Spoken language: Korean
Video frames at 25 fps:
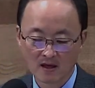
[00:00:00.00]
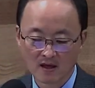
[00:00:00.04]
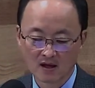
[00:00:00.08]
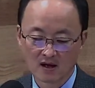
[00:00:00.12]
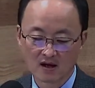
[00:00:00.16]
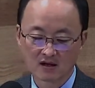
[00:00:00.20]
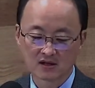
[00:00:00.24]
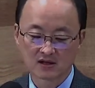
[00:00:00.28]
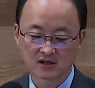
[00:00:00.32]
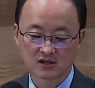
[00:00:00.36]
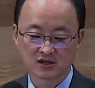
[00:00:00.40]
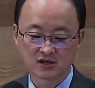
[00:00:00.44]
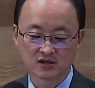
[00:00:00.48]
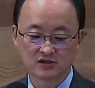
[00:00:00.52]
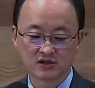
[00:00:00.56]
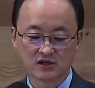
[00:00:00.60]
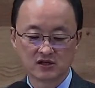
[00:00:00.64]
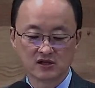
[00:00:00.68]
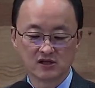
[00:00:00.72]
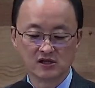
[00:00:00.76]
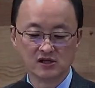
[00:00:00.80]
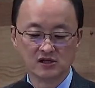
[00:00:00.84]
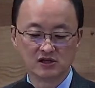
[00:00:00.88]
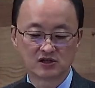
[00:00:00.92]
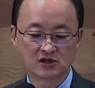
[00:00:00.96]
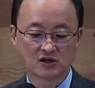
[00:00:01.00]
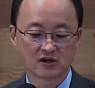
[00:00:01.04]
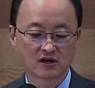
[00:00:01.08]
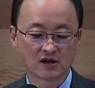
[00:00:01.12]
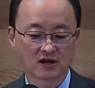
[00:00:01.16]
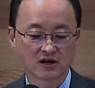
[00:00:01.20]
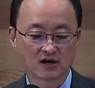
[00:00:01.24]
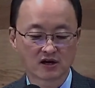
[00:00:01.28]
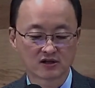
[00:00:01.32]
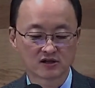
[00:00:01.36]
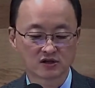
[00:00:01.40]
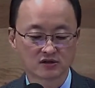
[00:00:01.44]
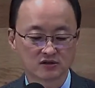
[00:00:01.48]
아, 그래서 이제
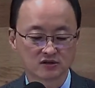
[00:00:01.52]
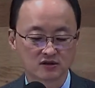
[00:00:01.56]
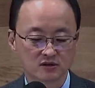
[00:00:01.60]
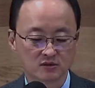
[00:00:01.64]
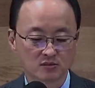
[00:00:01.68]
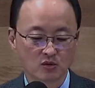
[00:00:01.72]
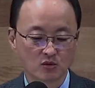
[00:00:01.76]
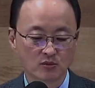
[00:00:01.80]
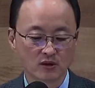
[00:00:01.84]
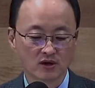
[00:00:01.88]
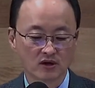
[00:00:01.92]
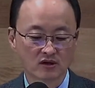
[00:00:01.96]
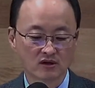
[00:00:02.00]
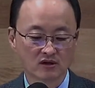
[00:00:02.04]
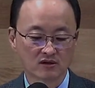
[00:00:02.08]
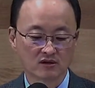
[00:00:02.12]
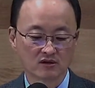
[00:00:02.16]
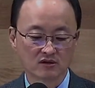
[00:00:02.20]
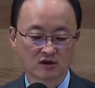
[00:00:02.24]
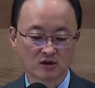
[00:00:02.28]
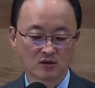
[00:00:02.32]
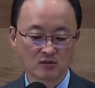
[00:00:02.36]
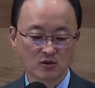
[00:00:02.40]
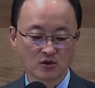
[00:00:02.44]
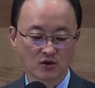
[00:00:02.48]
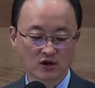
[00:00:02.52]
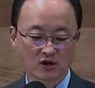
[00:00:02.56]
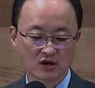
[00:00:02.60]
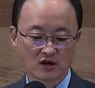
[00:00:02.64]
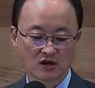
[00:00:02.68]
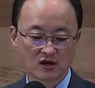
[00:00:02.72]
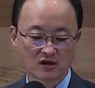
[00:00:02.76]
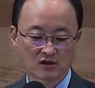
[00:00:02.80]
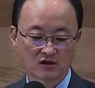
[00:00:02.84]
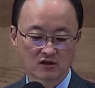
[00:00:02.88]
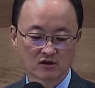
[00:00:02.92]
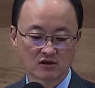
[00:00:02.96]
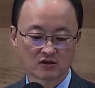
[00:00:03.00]
1절에 가서 이제 보면은
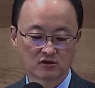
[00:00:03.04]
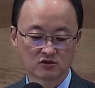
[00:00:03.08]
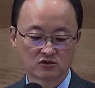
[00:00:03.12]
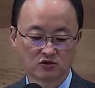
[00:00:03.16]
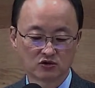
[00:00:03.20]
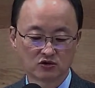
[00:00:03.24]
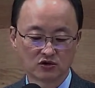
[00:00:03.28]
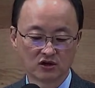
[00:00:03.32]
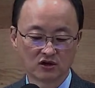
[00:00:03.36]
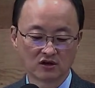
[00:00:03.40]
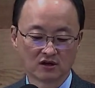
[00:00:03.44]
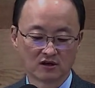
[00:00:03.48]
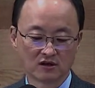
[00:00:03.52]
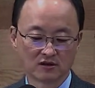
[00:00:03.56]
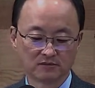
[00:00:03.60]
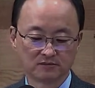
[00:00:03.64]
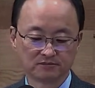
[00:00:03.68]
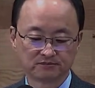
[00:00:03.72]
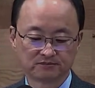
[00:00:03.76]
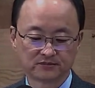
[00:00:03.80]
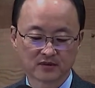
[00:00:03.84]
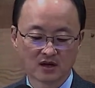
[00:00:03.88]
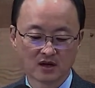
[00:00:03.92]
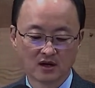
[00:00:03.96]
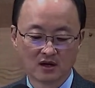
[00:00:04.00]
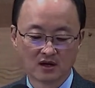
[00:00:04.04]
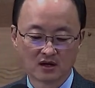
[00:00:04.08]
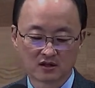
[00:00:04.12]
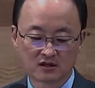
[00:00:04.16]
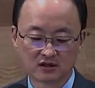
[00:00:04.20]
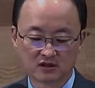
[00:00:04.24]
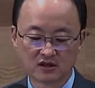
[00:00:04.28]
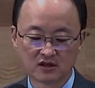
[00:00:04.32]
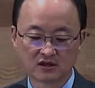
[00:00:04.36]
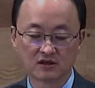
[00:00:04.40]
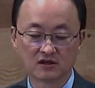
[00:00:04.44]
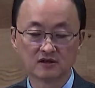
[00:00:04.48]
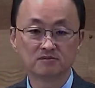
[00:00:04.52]
설명의 그 주기를
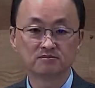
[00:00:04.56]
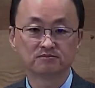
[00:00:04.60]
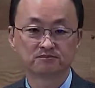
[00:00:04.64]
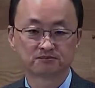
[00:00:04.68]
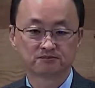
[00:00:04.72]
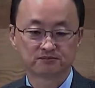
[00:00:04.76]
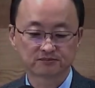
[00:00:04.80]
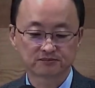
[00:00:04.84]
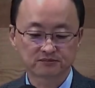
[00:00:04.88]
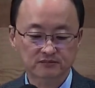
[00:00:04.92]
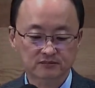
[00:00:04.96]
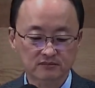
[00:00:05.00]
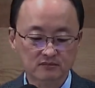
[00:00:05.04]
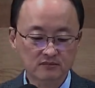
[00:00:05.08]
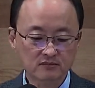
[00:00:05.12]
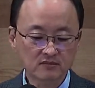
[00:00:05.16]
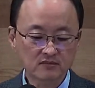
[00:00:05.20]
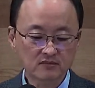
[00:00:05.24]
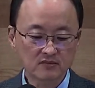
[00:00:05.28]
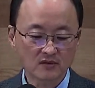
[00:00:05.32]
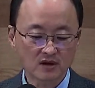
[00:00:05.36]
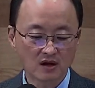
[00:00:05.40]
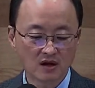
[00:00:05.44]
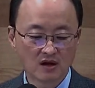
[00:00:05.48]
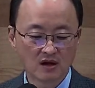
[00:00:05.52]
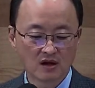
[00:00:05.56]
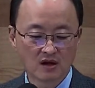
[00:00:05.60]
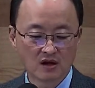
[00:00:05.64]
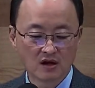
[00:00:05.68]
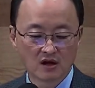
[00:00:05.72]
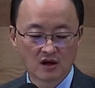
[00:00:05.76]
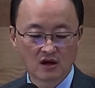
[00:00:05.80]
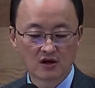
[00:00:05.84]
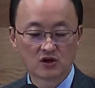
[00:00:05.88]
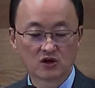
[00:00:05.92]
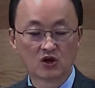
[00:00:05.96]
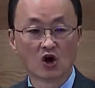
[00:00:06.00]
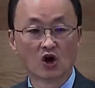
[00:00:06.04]
그들은
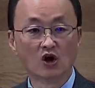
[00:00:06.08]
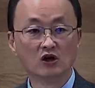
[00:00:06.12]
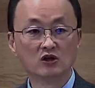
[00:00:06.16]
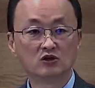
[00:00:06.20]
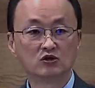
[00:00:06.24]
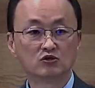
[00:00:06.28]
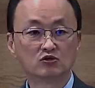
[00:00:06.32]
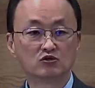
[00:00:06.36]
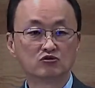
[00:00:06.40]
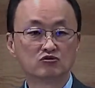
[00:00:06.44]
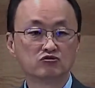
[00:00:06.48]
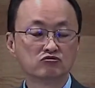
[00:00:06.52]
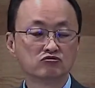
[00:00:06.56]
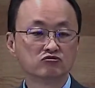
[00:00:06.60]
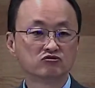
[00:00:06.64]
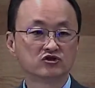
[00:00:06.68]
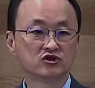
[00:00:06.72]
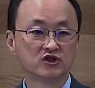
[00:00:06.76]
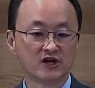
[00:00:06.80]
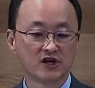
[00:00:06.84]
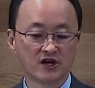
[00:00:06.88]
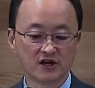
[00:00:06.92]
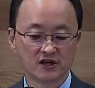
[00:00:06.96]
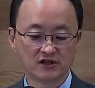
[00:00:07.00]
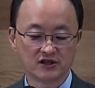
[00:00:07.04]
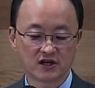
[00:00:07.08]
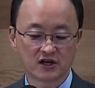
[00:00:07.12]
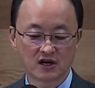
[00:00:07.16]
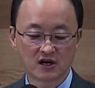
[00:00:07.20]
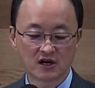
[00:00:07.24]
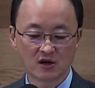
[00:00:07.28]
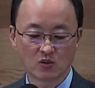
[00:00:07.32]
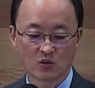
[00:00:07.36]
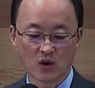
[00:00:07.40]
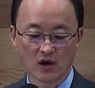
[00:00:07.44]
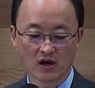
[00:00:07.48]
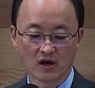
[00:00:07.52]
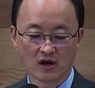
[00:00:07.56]
열두 제자
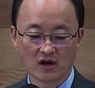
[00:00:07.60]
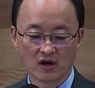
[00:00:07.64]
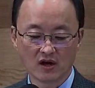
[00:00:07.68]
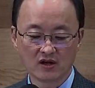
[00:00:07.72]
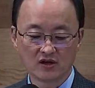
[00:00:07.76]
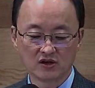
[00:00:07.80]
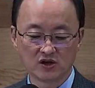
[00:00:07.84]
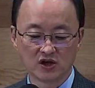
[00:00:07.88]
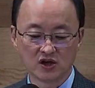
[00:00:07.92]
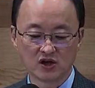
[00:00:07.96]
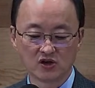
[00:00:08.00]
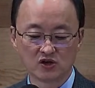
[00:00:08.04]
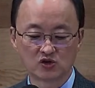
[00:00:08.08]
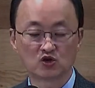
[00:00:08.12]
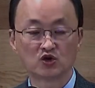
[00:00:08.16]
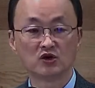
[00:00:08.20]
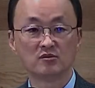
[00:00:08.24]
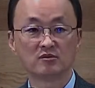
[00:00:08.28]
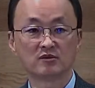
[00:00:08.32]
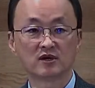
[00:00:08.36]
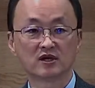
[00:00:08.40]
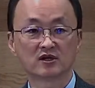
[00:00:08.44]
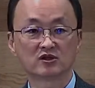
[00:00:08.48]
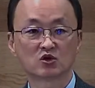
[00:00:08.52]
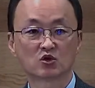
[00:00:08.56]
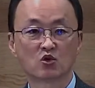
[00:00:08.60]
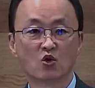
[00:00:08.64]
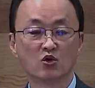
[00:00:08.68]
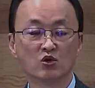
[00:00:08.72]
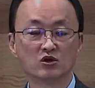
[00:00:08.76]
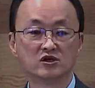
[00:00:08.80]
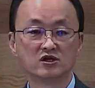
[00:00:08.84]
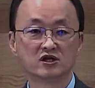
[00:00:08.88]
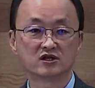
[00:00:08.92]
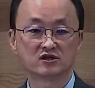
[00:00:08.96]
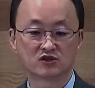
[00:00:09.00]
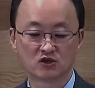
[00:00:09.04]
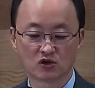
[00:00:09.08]
외에 예수님께서
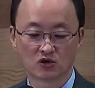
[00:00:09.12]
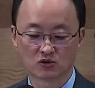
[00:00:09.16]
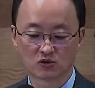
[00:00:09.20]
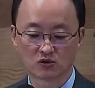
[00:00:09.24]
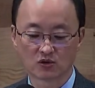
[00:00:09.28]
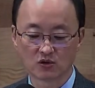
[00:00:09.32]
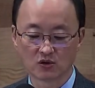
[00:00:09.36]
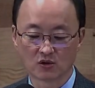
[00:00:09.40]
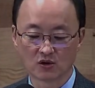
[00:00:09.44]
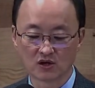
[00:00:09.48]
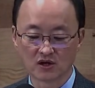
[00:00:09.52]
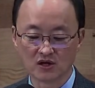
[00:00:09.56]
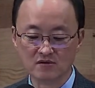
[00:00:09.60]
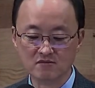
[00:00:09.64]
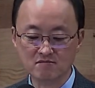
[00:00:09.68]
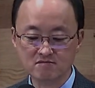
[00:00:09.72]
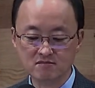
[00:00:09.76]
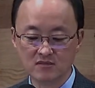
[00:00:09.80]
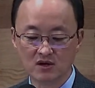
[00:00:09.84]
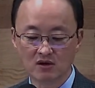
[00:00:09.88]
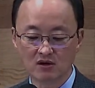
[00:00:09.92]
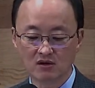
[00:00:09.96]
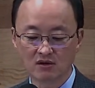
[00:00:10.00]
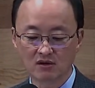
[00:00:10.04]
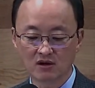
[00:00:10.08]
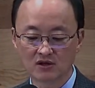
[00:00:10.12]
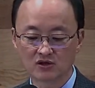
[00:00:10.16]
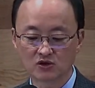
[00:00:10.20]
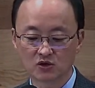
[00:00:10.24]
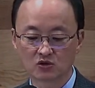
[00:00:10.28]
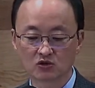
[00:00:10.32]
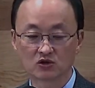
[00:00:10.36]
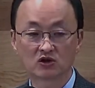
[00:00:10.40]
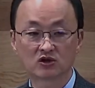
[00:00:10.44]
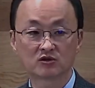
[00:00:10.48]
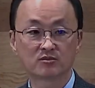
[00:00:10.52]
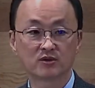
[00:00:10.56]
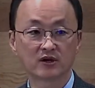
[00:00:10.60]
공식적으로
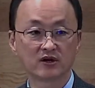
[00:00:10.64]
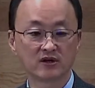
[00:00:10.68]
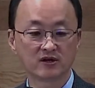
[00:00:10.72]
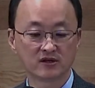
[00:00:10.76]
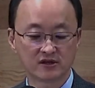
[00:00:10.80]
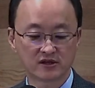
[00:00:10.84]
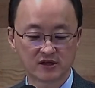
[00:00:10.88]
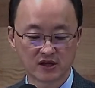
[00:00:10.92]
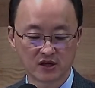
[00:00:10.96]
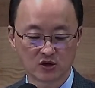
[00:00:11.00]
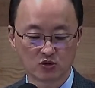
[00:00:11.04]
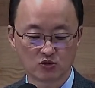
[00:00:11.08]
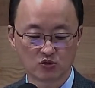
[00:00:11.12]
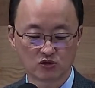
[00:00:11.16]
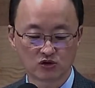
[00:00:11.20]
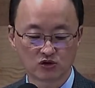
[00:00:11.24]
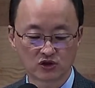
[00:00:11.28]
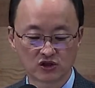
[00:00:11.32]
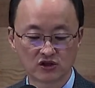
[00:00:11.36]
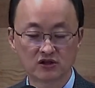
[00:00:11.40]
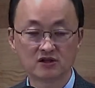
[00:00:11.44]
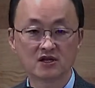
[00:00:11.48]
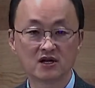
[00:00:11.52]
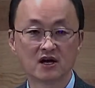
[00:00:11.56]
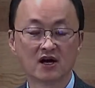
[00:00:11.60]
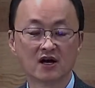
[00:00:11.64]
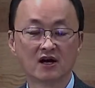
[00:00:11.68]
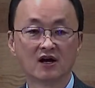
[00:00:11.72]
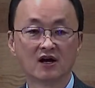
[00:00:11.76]
임명하시고 특별히 세우신